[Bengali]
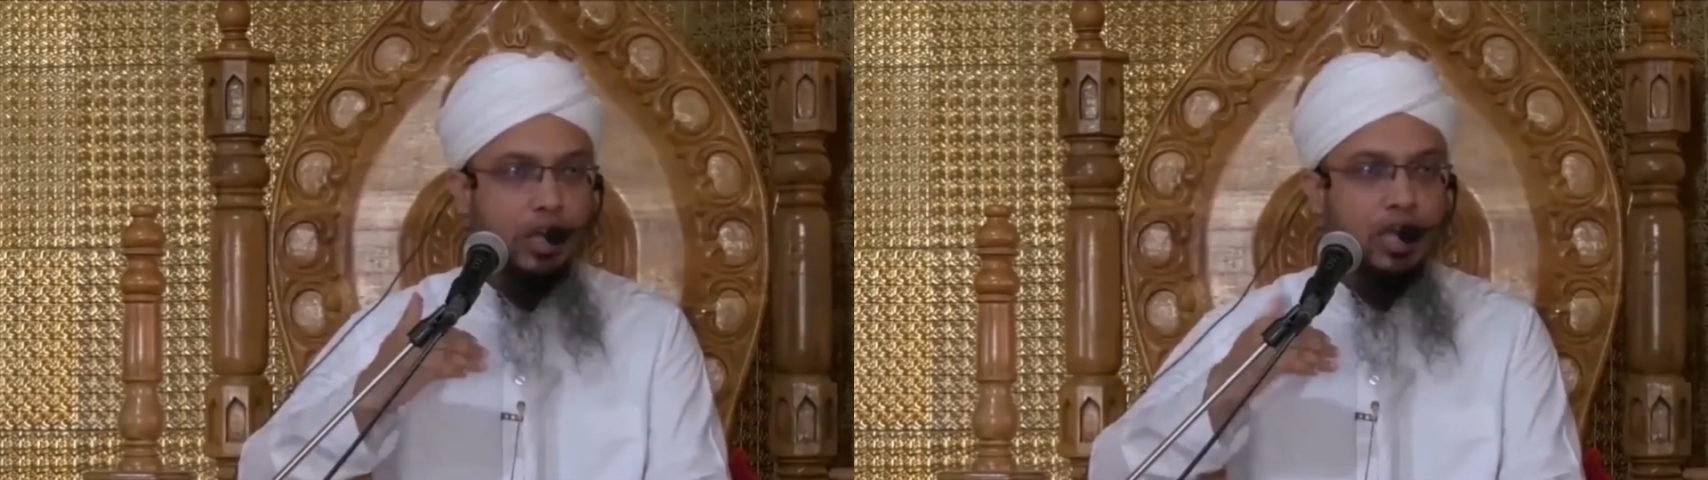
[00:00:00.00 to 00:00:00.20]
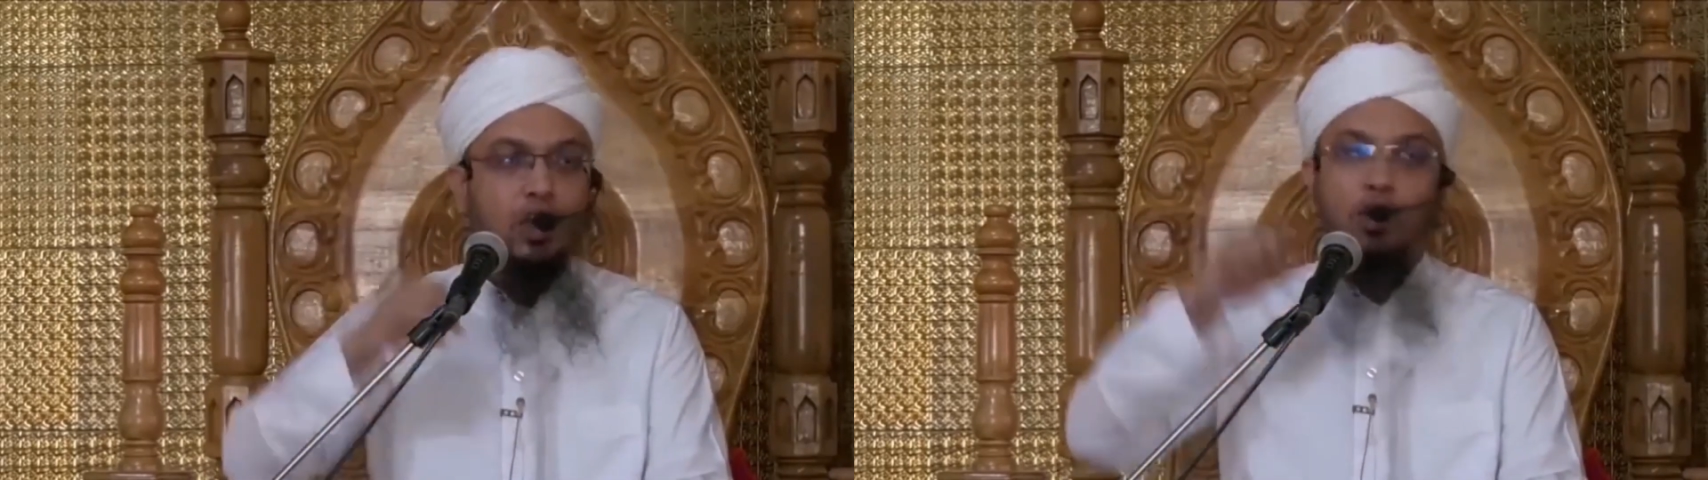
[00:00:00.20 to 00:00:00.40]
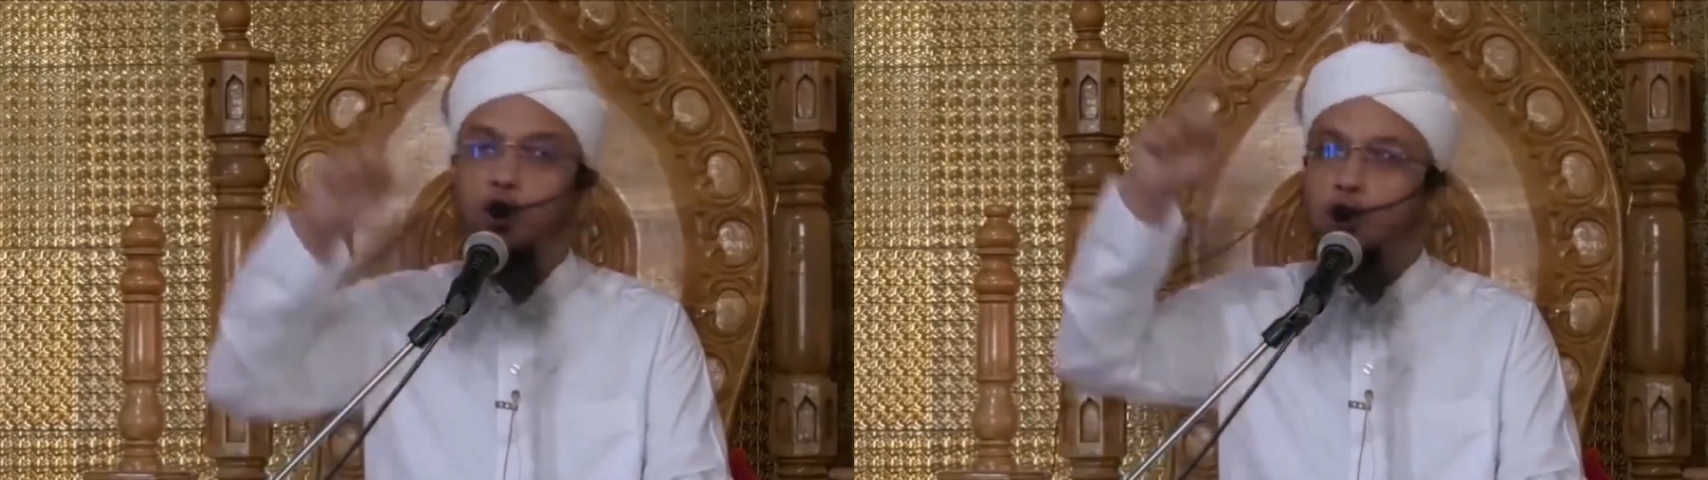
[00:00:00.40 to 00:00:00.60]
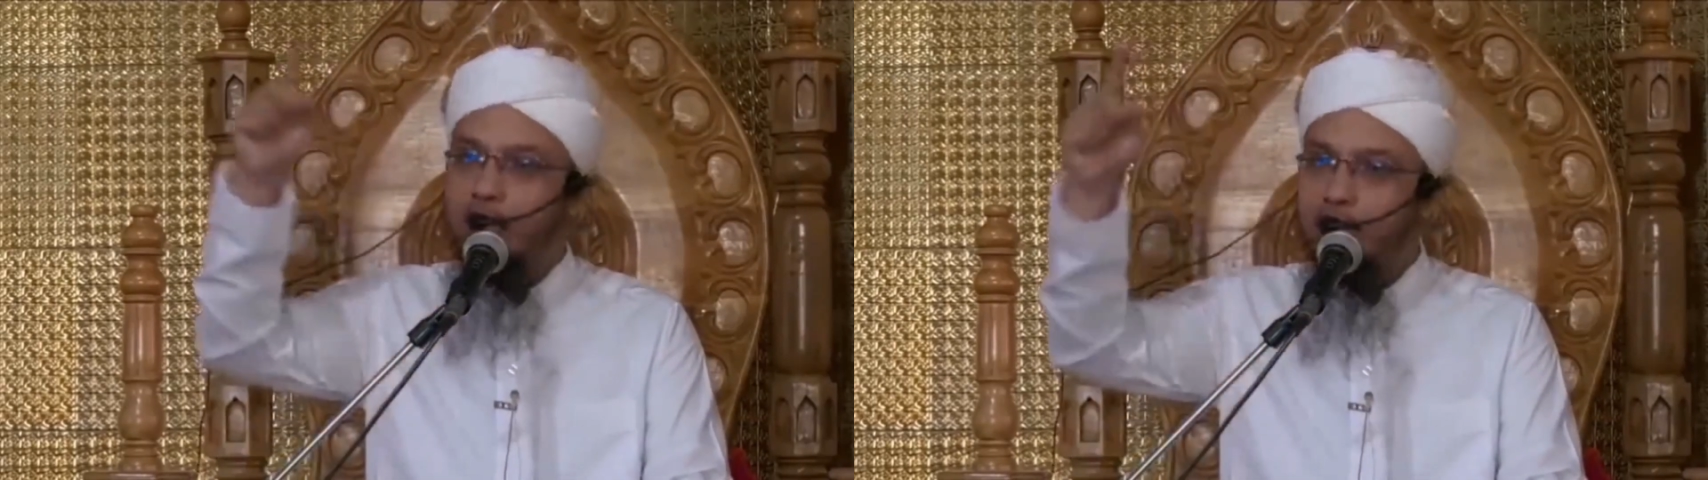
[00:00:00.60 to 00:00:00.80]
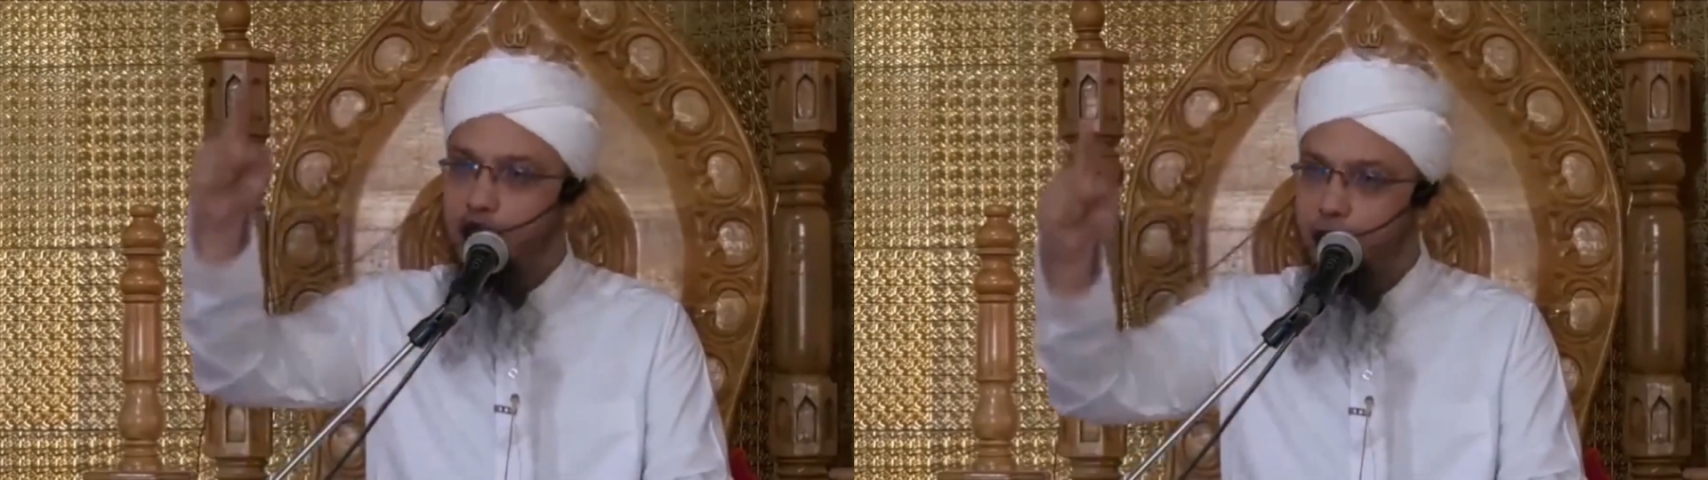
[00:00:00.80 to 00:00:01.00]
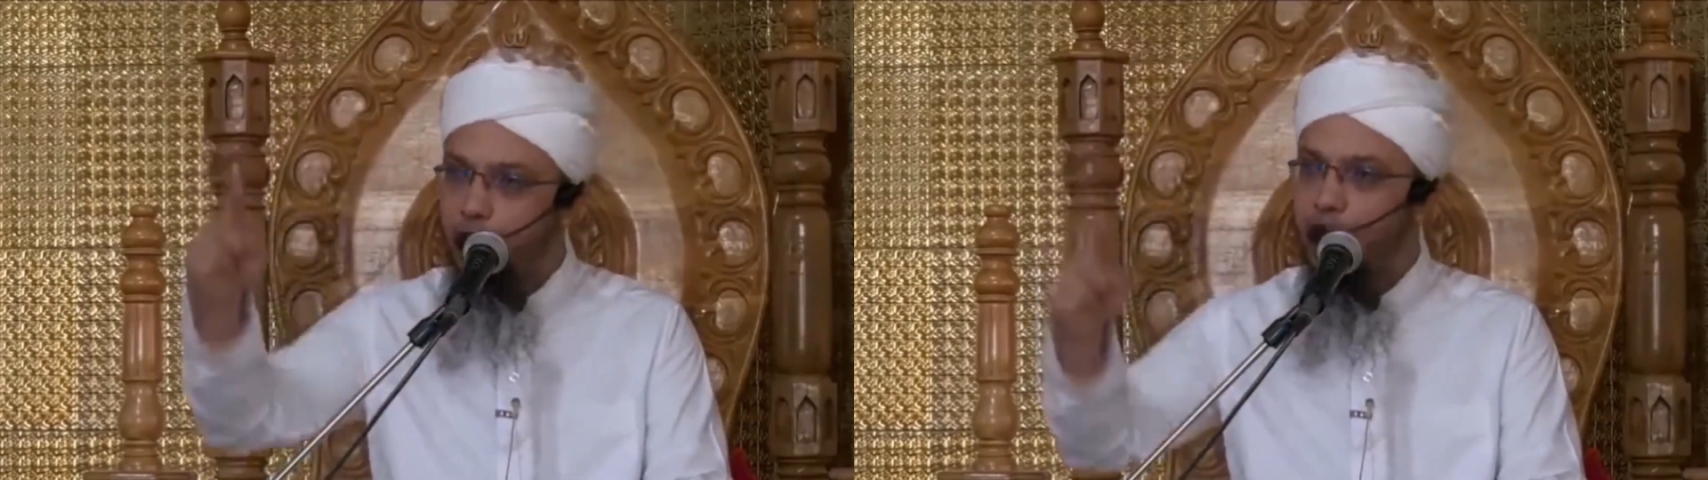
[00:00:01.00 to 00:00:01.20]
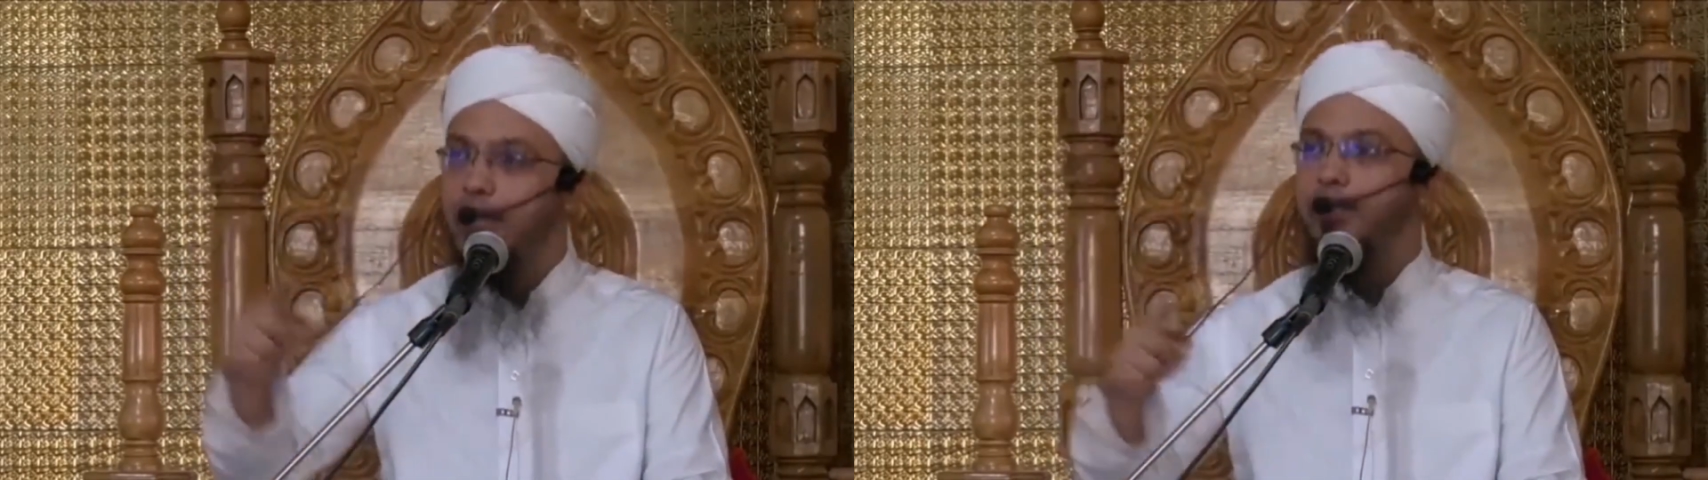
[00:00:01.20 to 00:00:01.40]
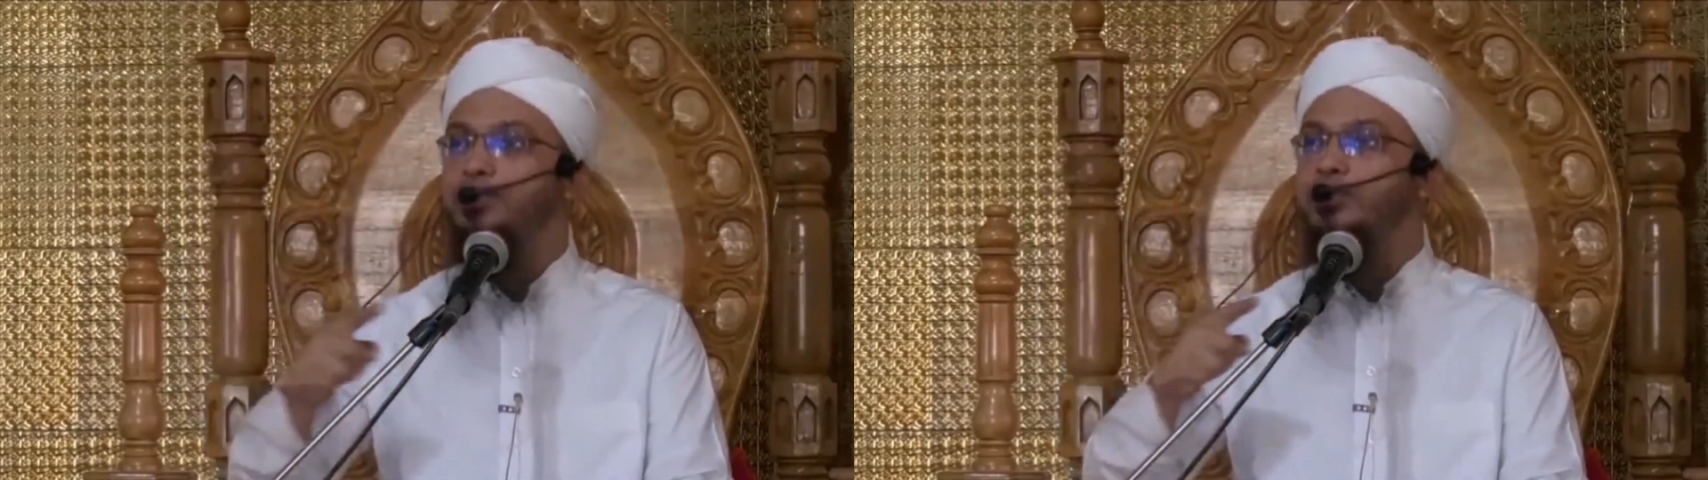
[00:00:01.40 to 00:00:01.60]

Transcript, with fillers: নয় গোটা জীবনে